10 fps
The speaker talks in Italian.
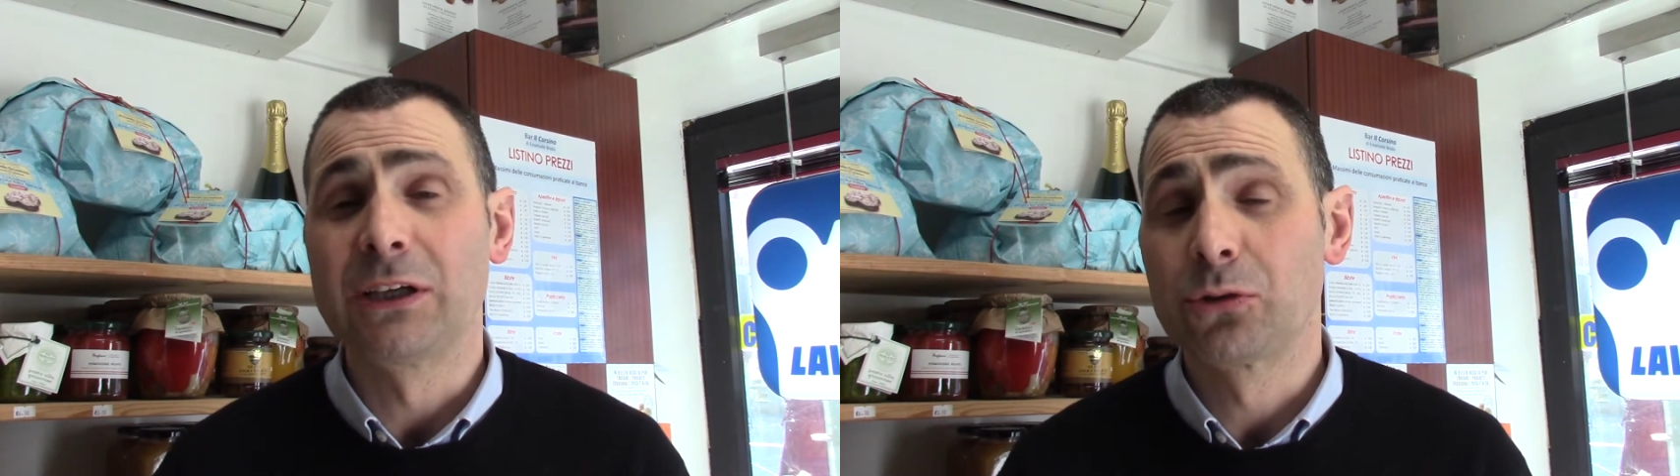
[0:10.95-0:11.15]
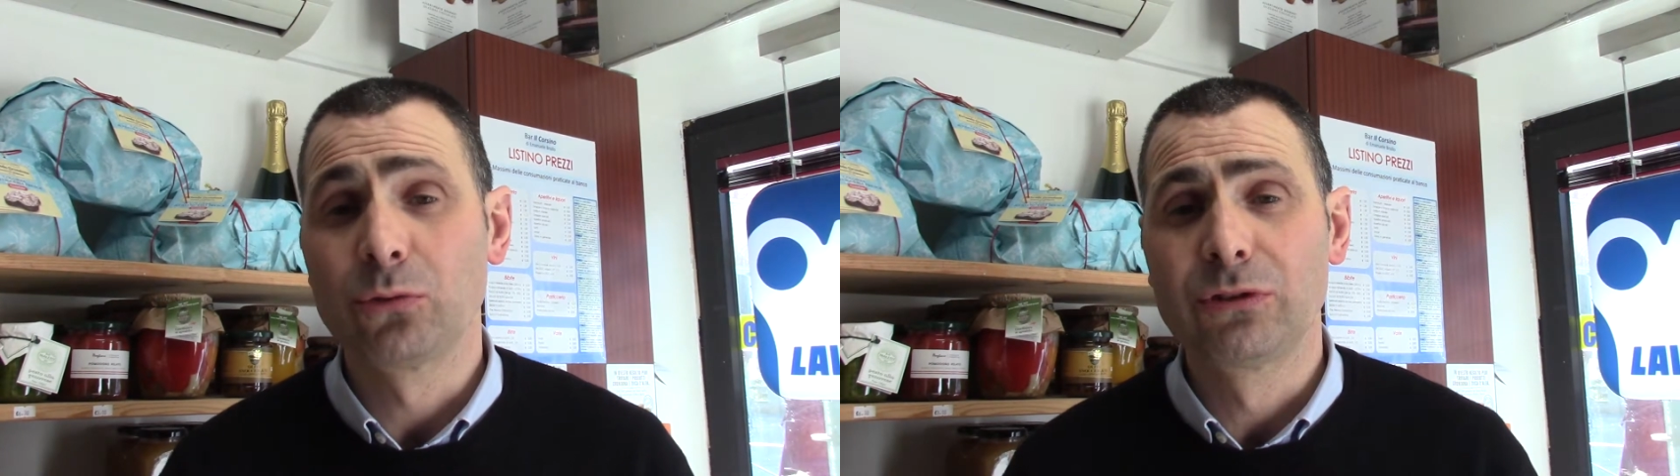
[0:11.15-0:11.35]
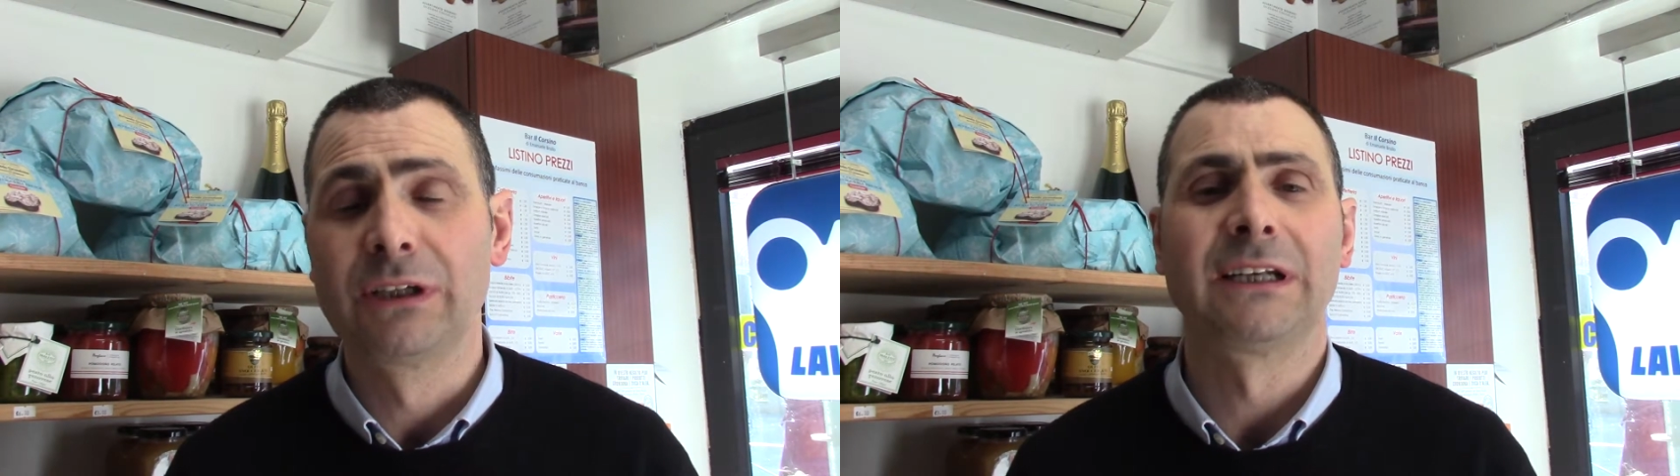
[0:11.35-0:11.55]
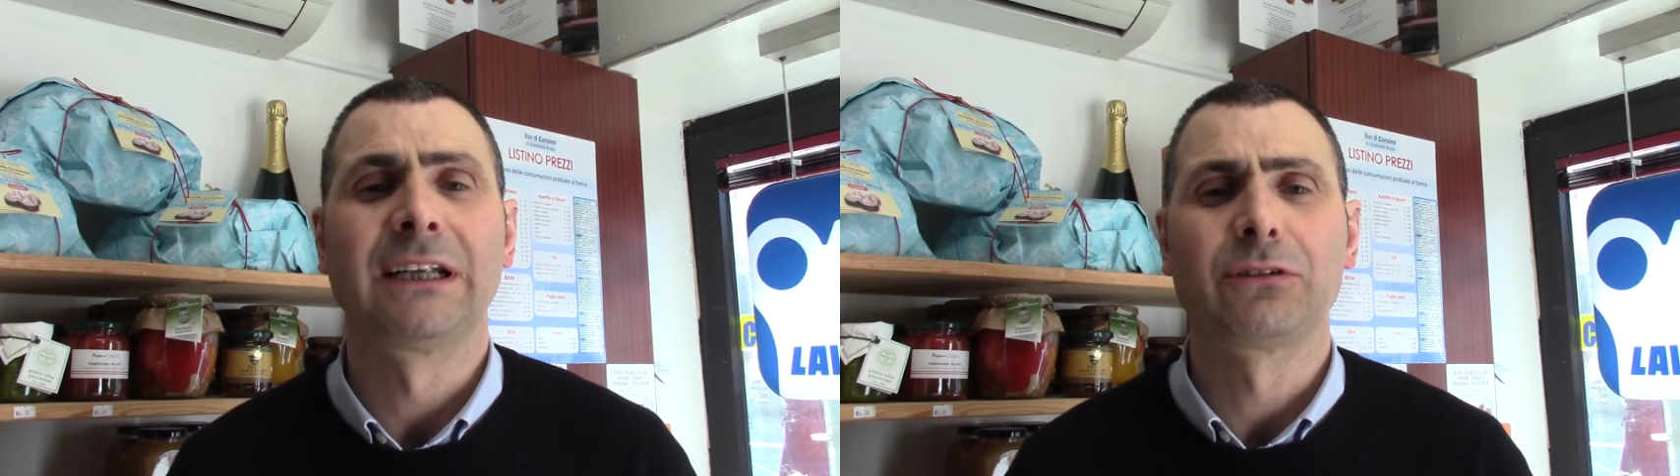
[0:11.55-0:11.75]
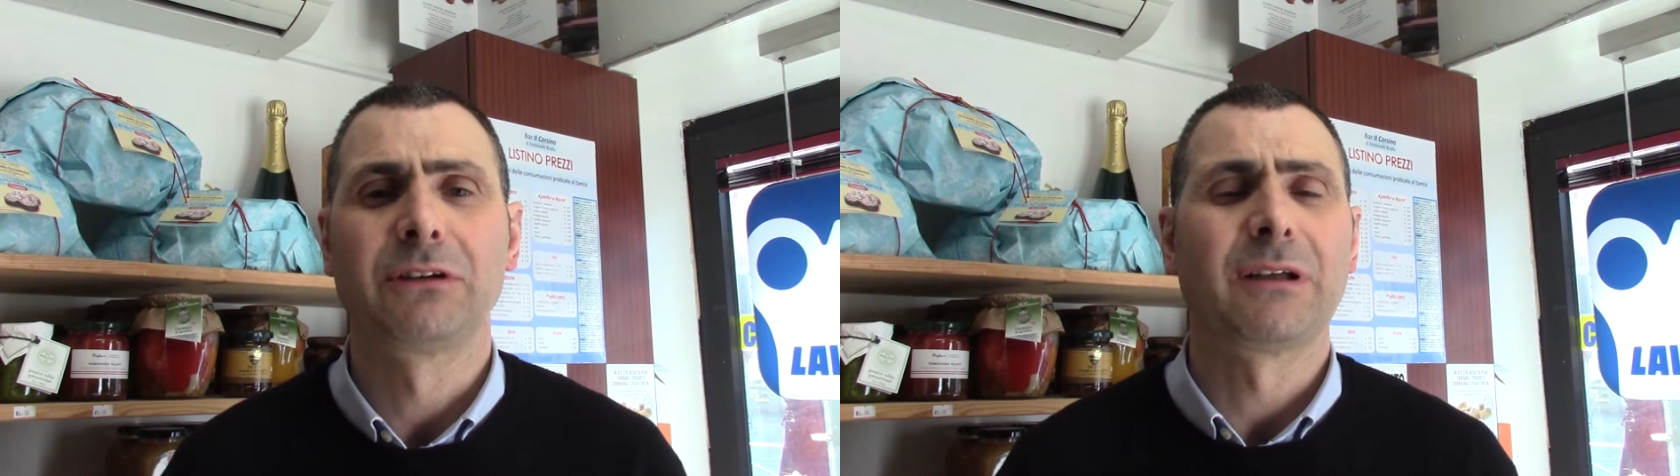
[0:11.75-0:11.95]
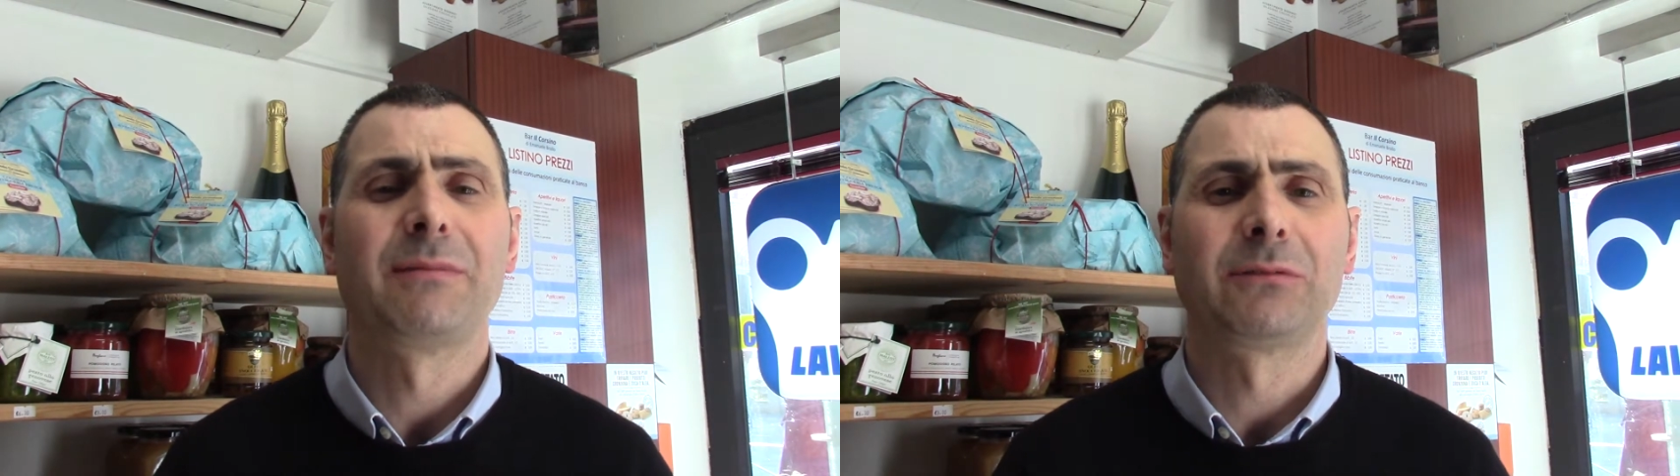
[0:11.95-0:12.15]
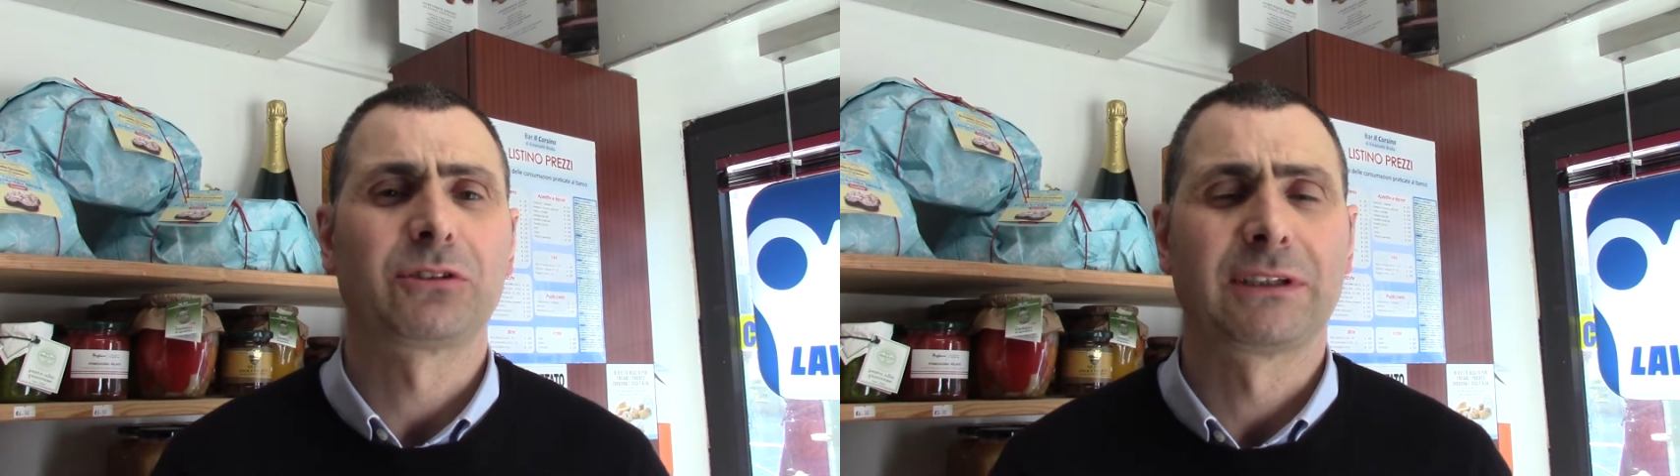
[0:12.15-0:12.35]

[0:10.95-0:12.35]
al sud naturalmente abbiamo una